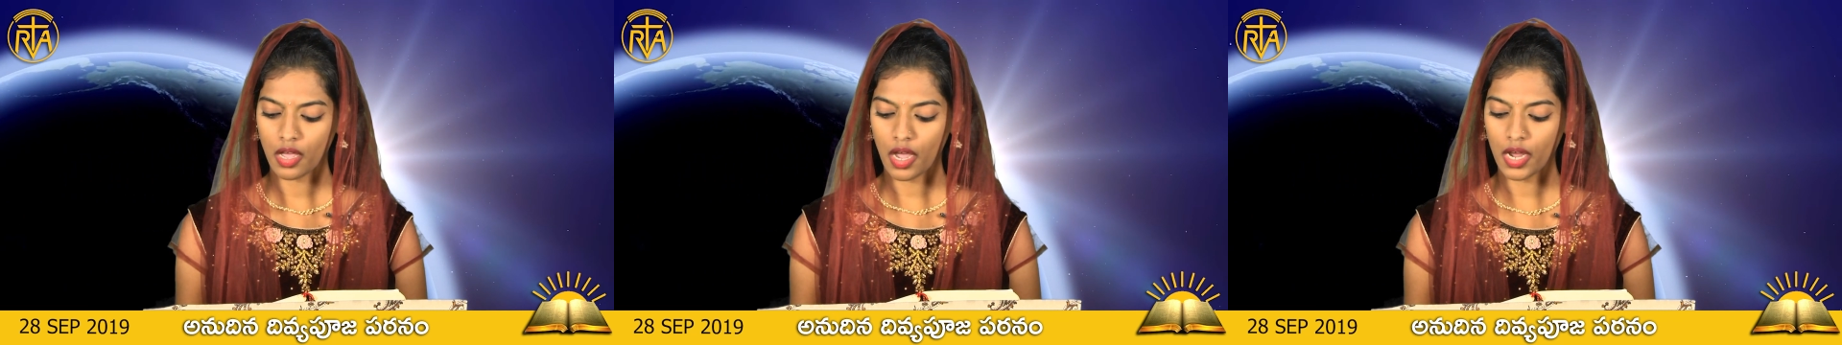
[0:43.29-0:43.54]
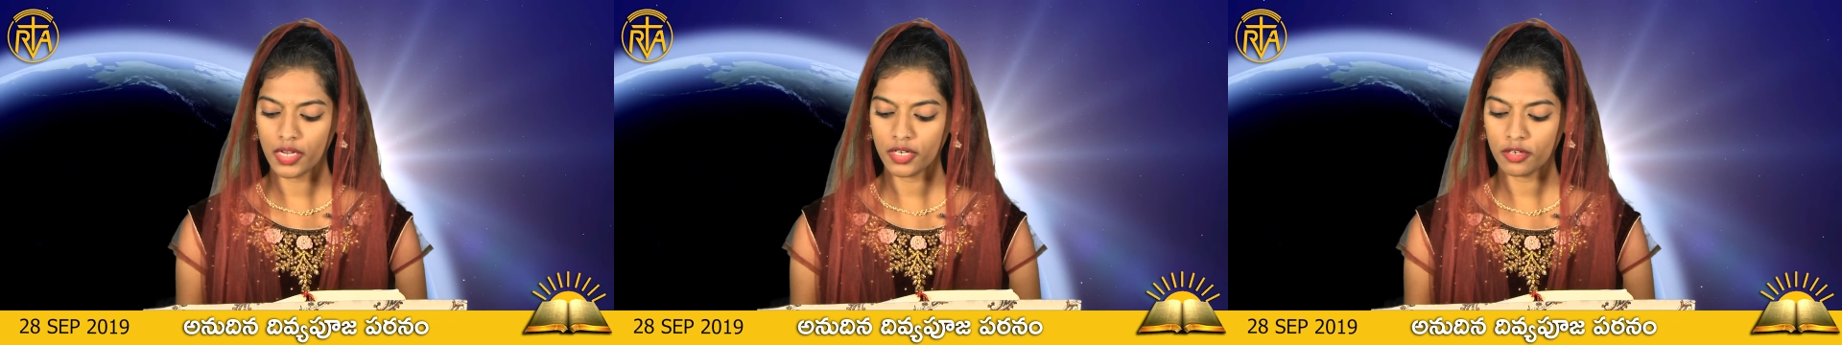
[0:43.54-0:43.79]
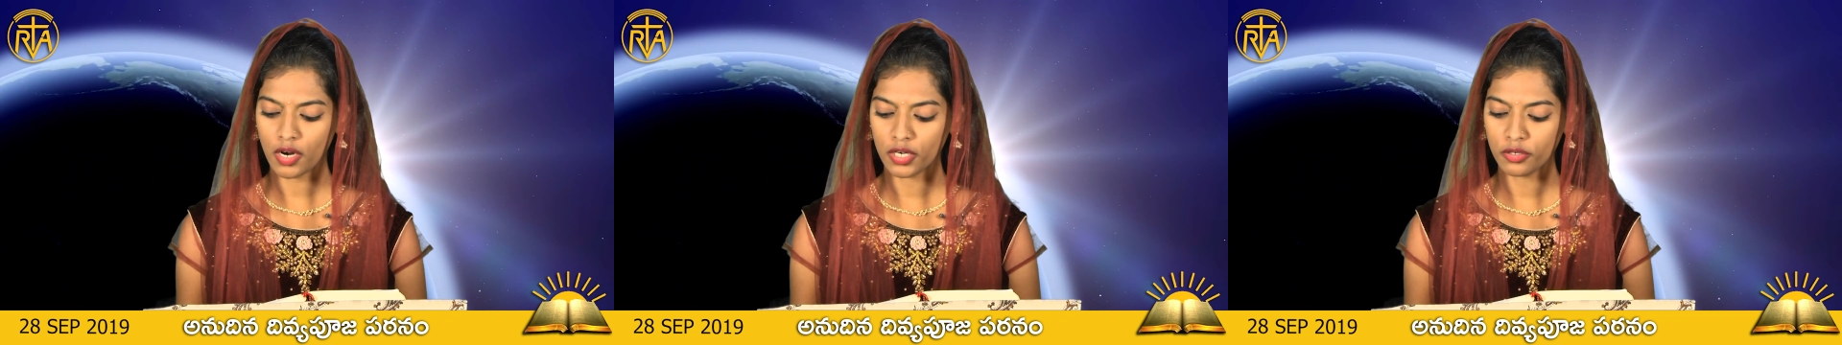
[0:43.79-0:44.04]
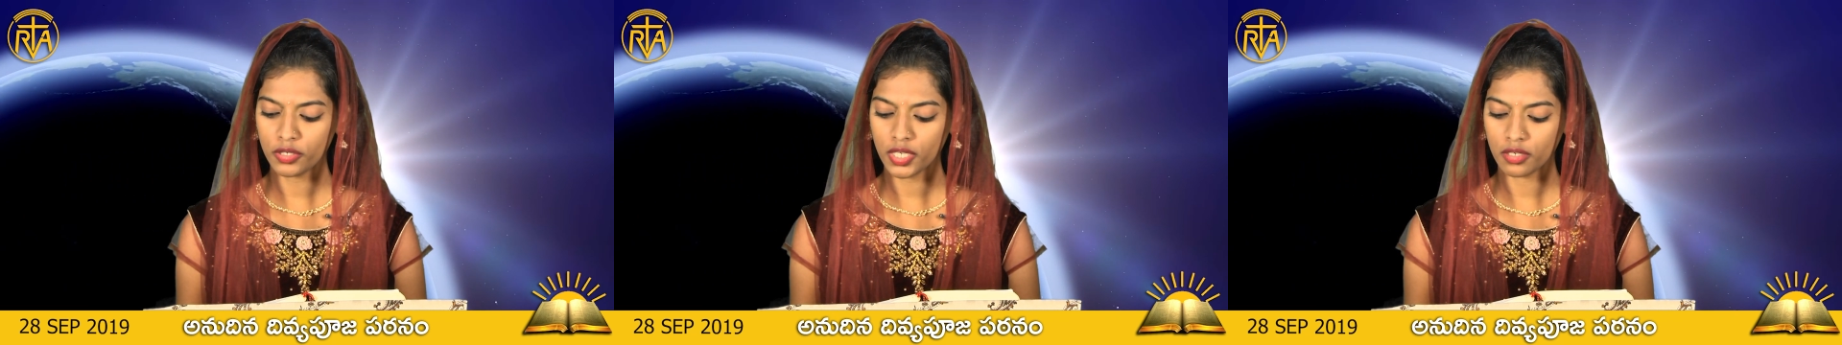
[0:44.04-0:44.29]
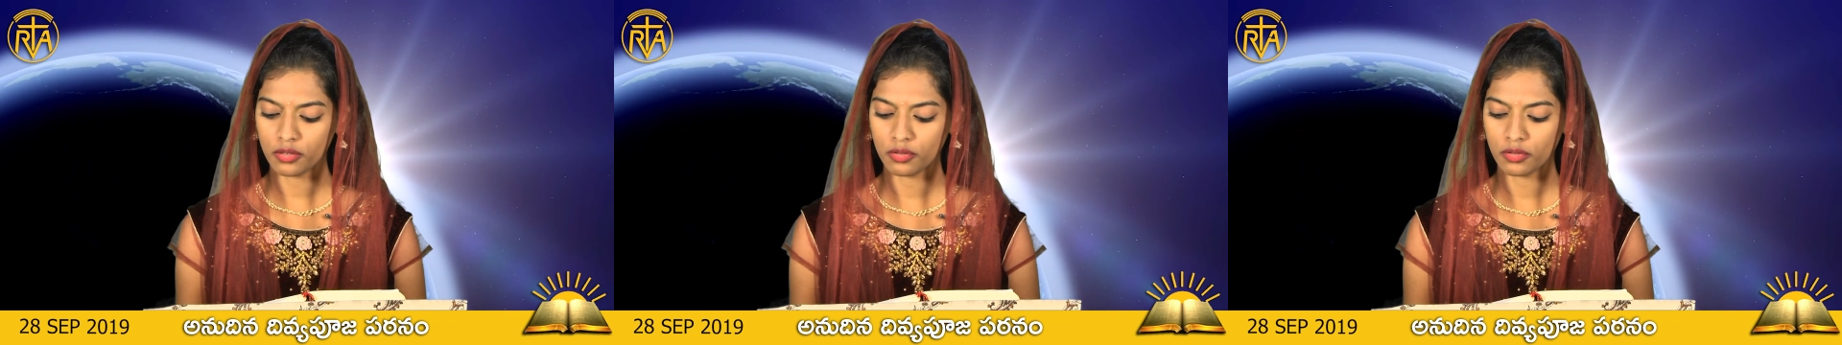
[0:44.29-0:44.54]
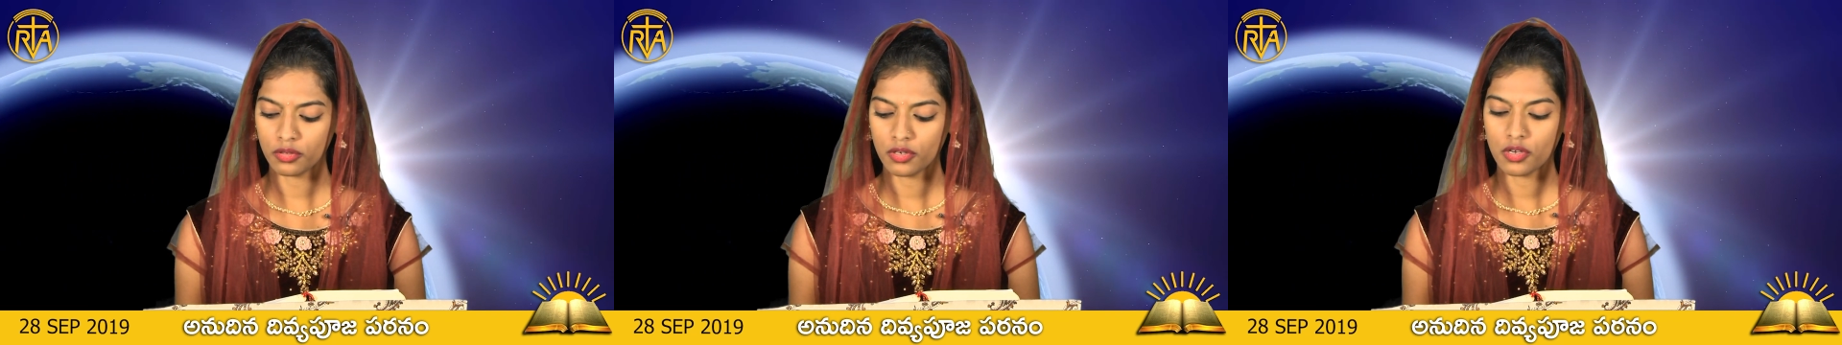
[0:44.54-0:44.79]
ఆయనను అడుగుటకు
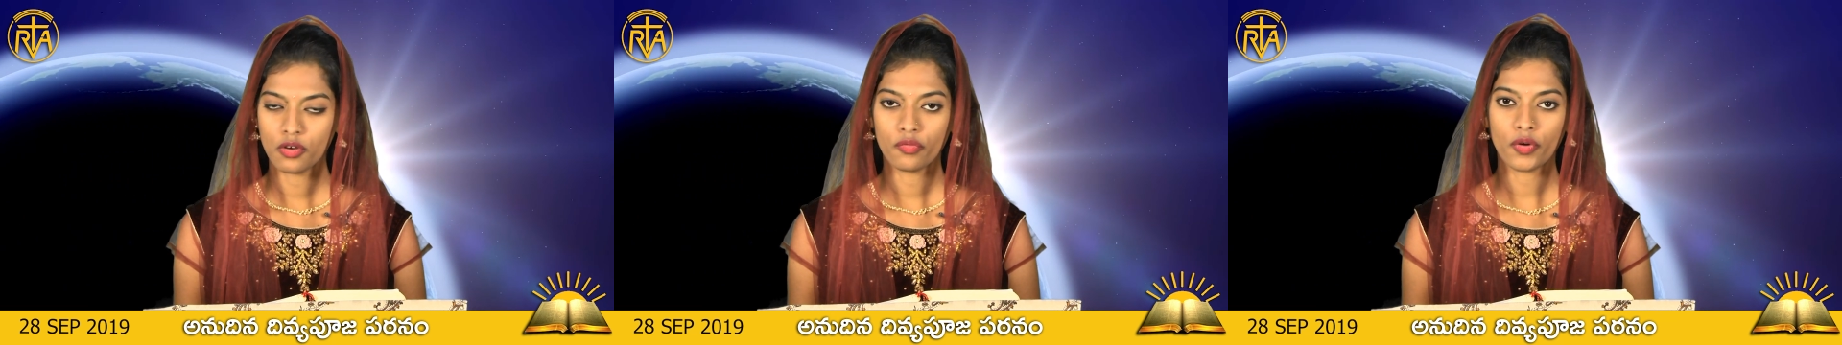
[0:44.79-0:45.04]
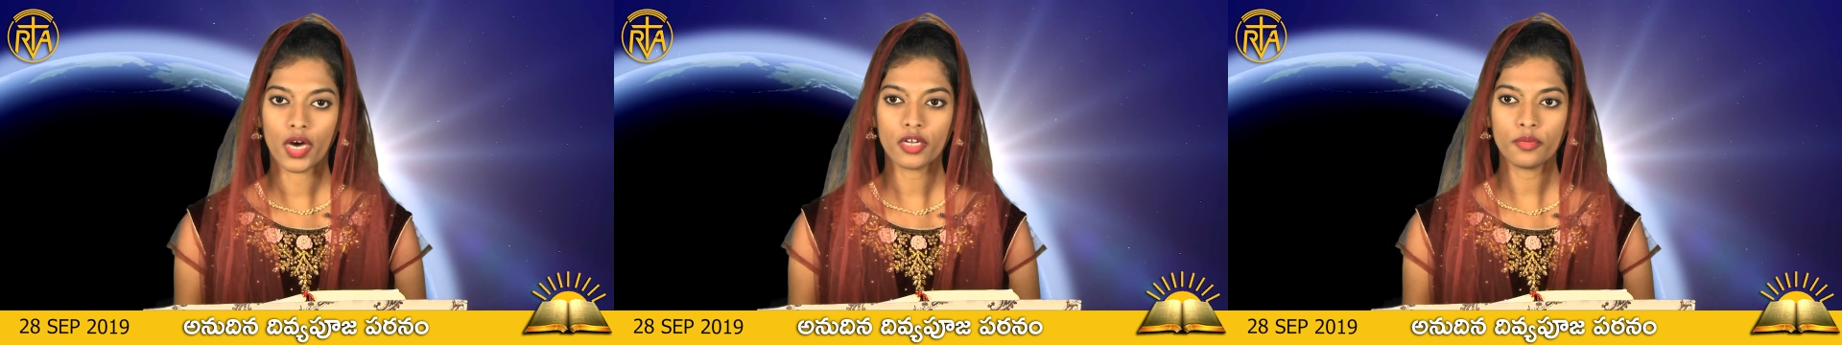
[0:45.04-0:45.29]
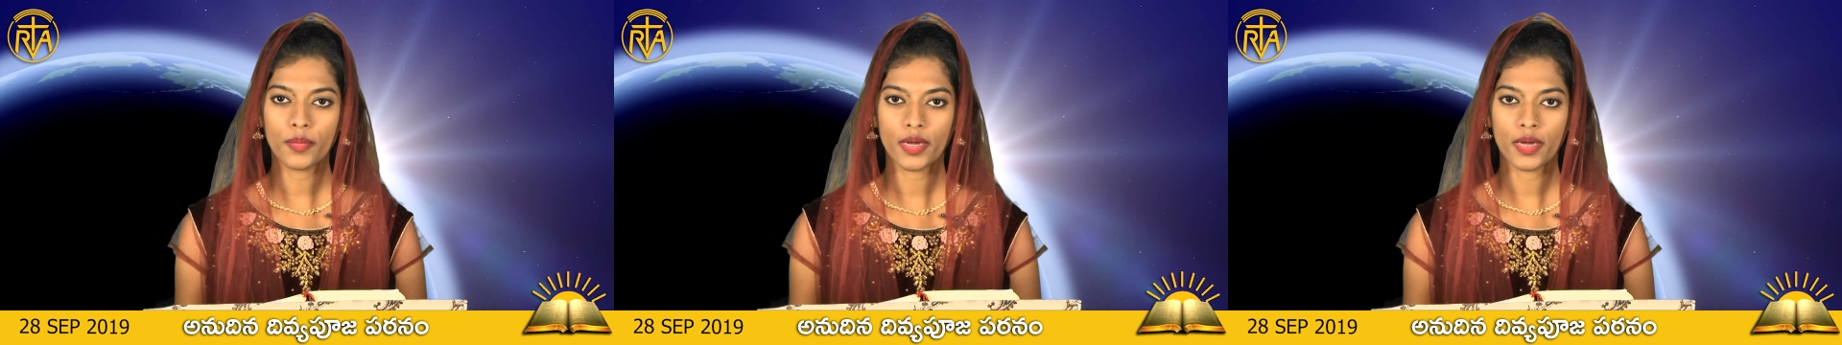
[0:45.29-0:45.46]
వారు